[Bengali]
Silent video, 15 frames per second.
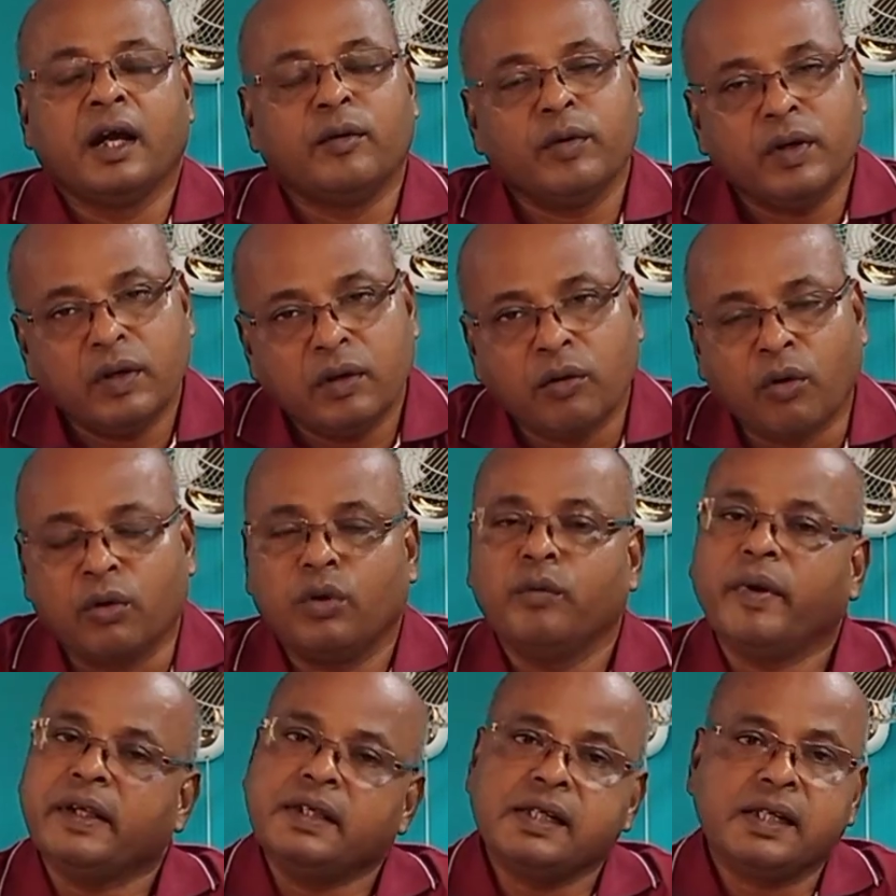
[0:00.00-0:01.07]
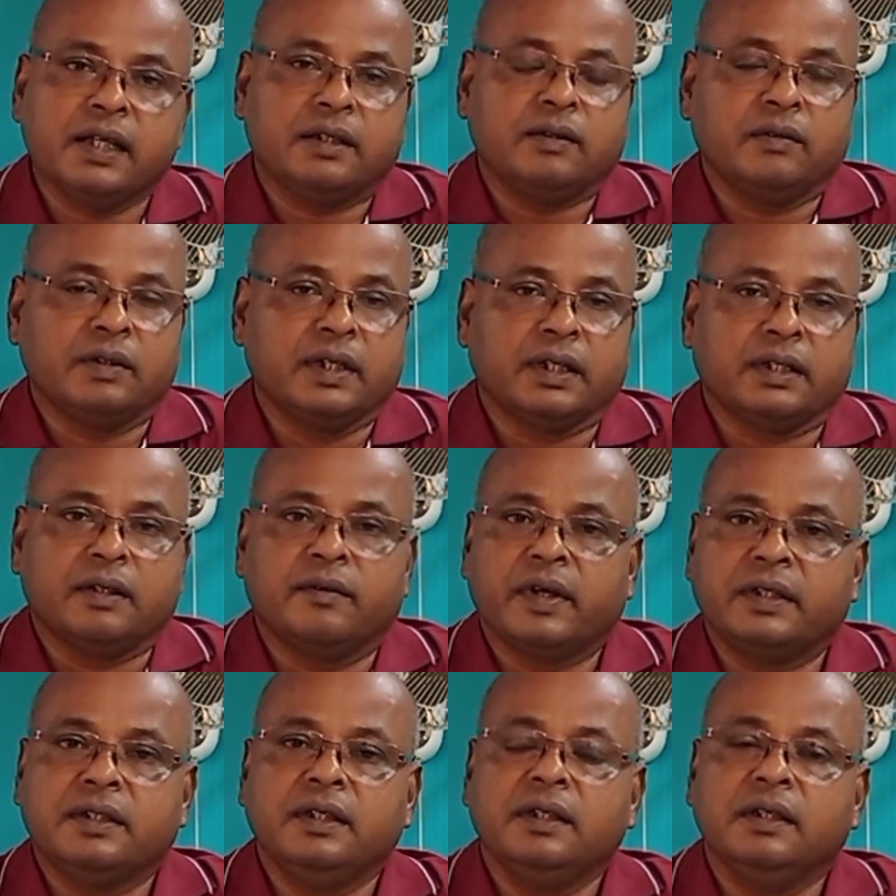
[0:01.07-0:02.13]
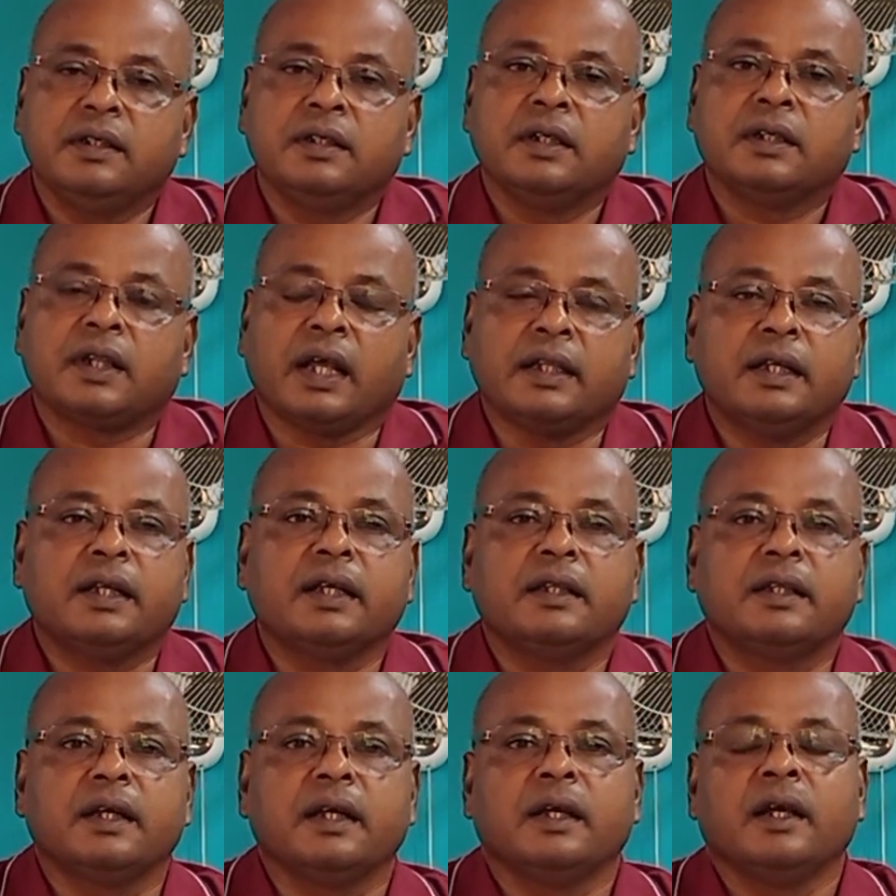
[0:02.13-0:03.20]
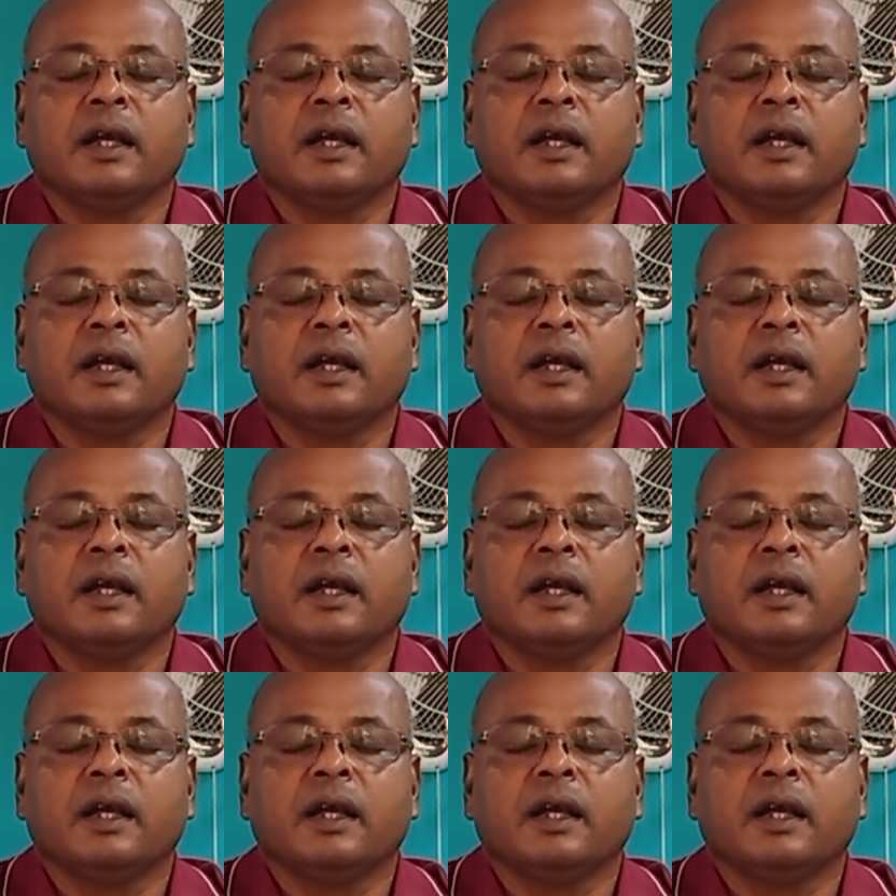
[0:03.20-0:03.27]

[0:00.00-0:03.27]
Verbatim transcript: এবং অন্য মাছের ক্ষেত্রে দেখতে পাচ্ছি যে তাদের ক্ষেত্রে